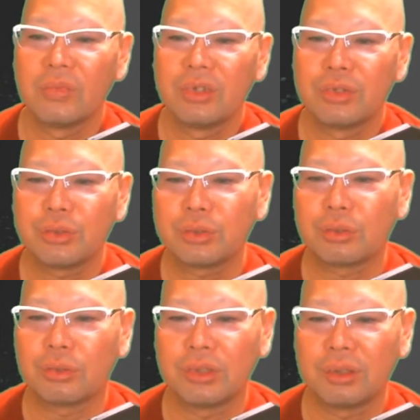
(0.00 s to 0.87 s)
ちょっ
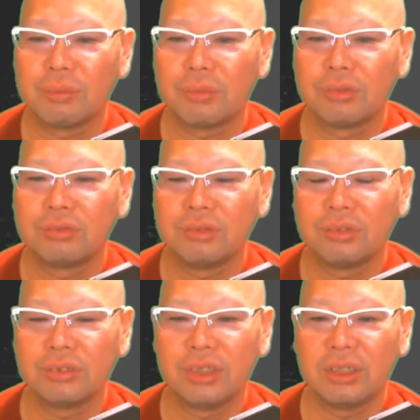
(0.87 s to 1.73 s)
とここね、もう
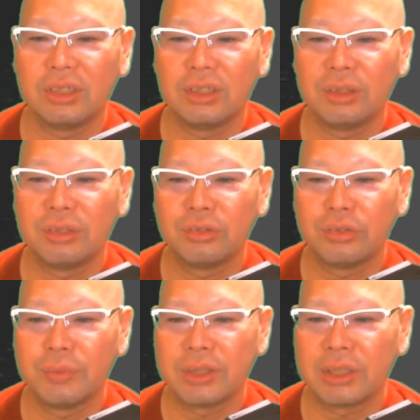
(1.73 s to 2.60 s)
古い給
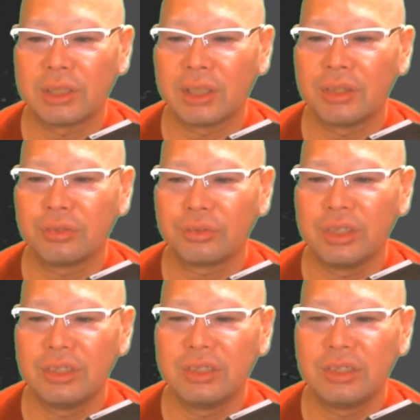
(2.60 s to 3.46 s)
料明細なんで、ちょっと
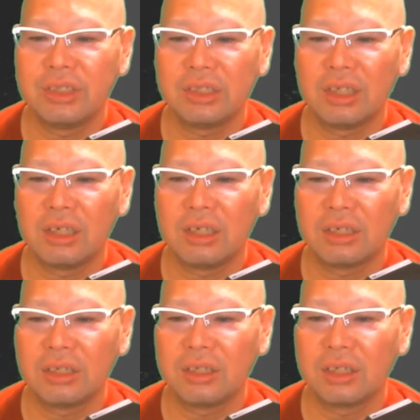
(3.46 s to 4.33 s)
印字が
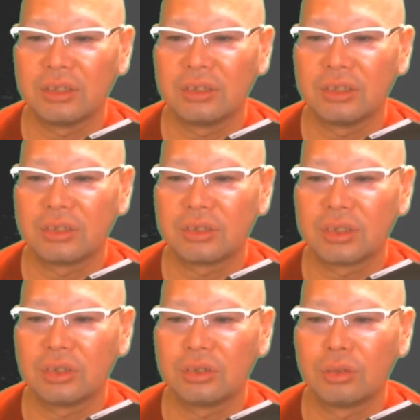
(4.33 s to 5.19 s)
あれなんです
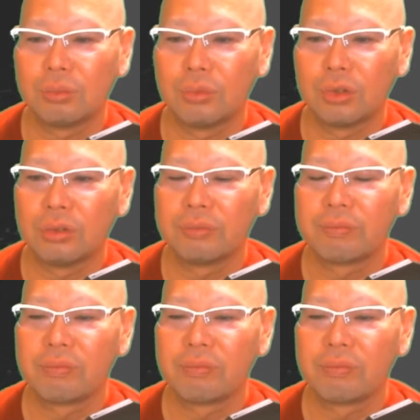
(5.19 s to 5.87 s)
けども、